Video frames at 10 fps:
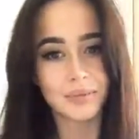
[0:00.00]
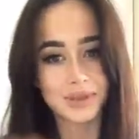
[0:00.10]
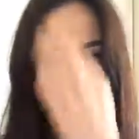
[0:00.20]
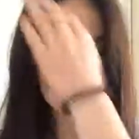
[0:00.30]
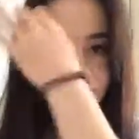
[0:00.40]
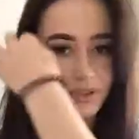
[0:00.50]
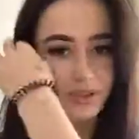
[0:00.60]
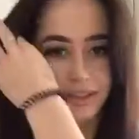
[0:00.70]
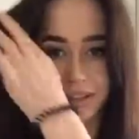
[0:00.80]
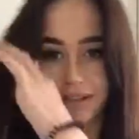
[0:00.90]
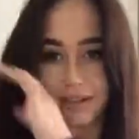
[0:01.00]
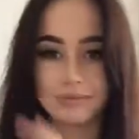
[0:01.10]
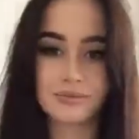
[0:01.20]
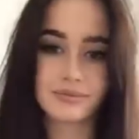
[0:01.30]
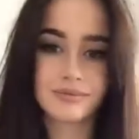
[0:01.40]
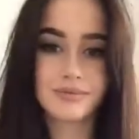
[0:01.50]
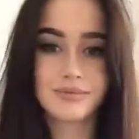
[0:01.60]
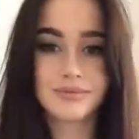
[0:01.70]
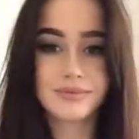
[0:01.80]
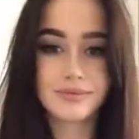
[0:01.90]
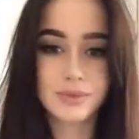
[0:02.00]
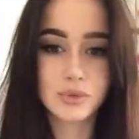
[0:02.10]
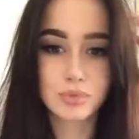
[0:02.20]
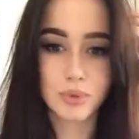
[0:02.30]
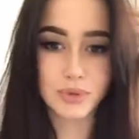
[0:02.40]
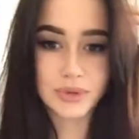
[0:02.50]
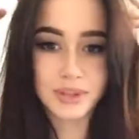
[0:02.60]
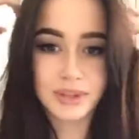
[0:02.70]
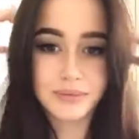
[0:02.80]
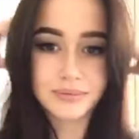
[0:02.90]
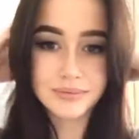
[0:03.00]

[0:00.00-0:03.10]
Потому что, ну, просто